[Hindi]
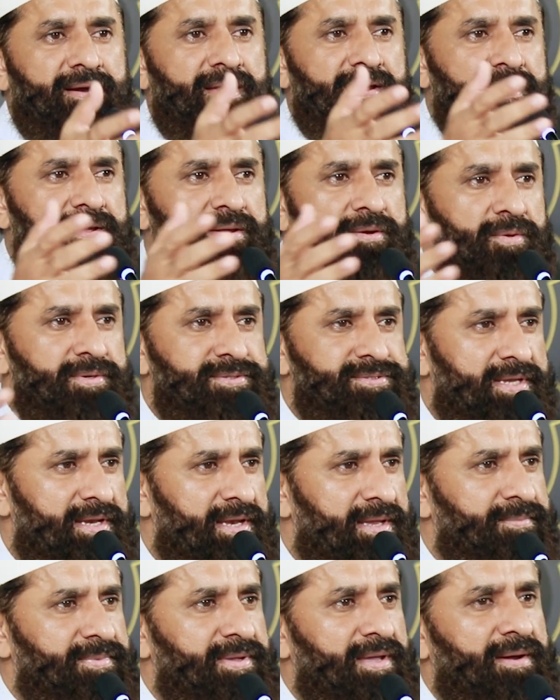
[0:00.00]
रहा है कोई
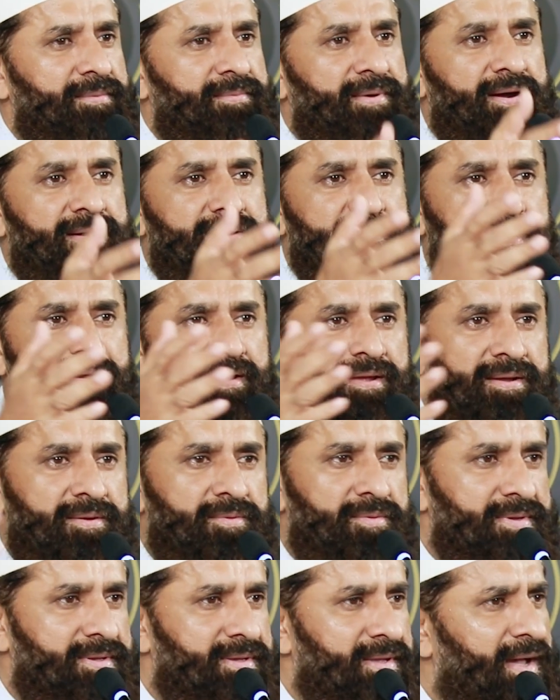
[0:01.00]
जलेबियाँ बांट रहा है
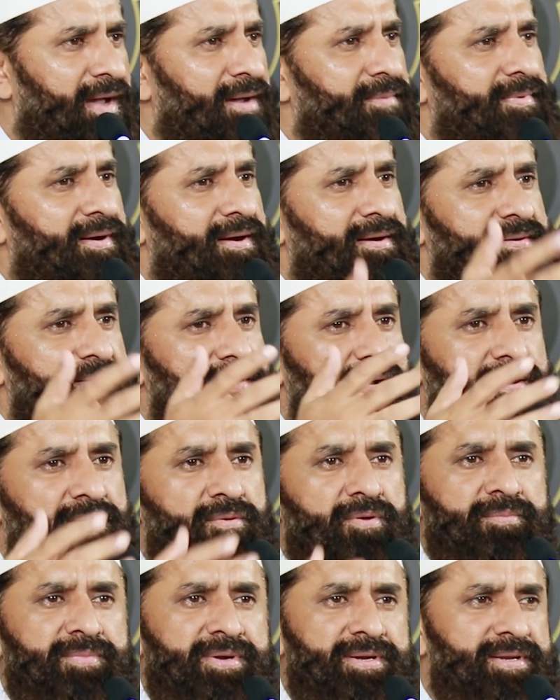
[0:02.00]
कोई क्या बांट रहा है
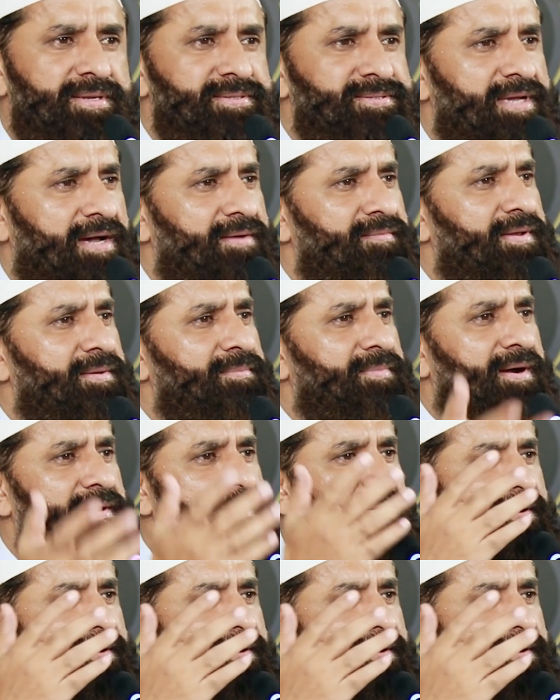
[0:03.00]
कोई मीठे चावल बांट